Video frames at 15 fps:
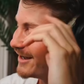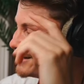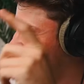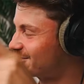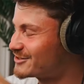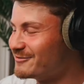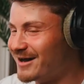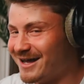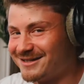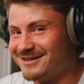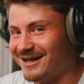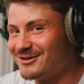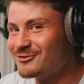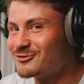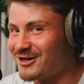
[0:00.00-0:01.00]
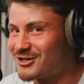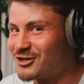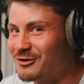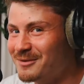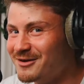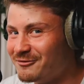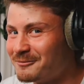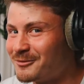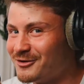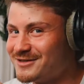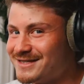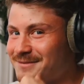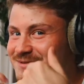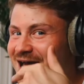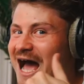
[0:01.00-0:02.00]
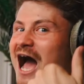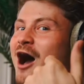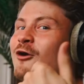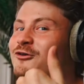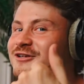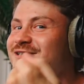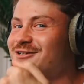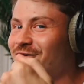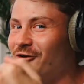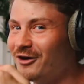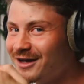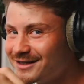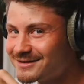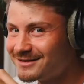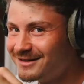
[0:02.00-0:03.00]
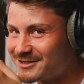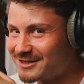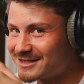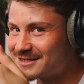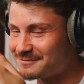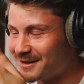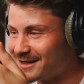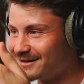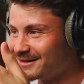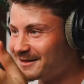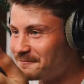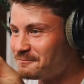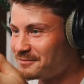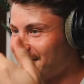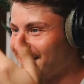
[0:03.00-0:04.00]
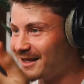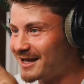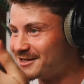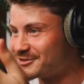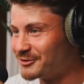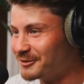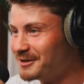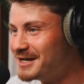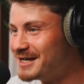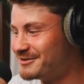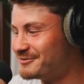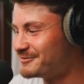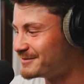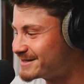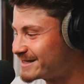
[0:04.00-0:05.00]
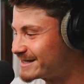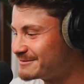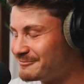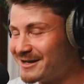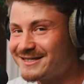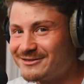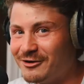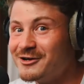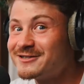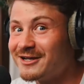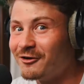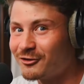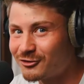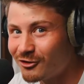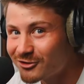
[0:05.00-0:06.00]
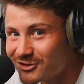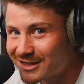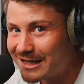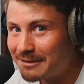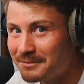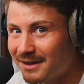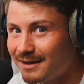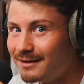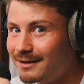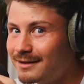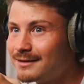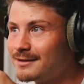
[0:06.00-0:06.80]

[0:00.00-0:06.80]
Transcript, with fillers: hat, schon, hat, hat Lukas schon mal vom Konzept Haus gehört? Also, dass man also ich würde mal sagen, die meisten Häuser auch in Deutschland haben ein